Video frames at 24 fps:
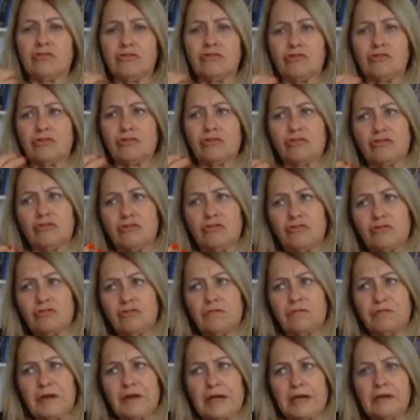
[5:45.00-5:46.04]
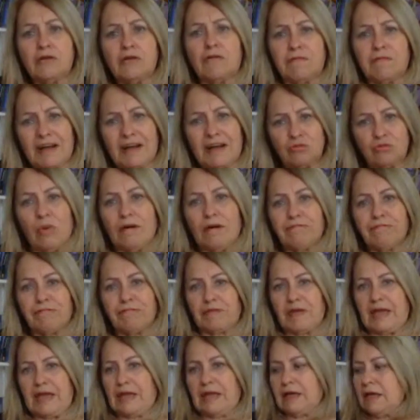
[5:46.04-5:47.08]
de, de, de renovar tua
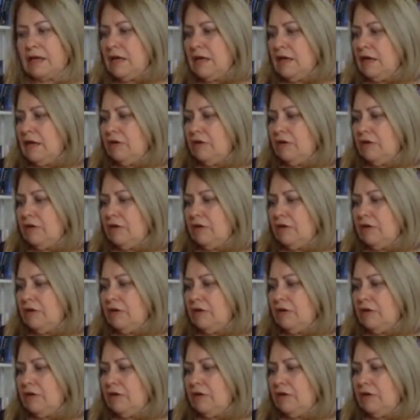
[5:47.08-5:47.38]
fé,